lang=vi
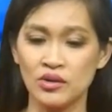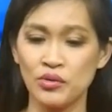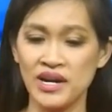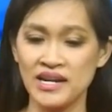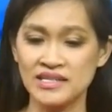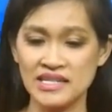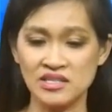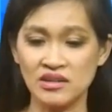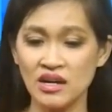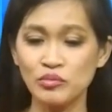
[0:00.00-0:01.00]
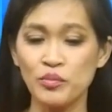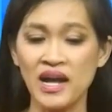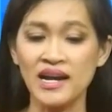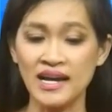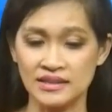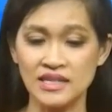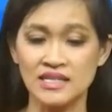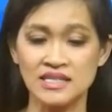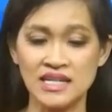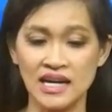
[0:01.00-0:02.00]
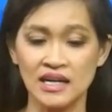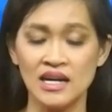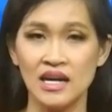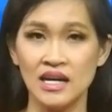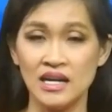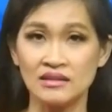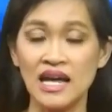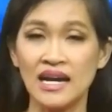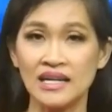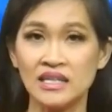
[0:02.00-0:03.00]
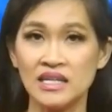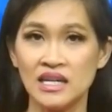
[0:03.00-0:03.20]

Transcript: Conan Senskov cũng đã khẳng định rằng hiện tại thì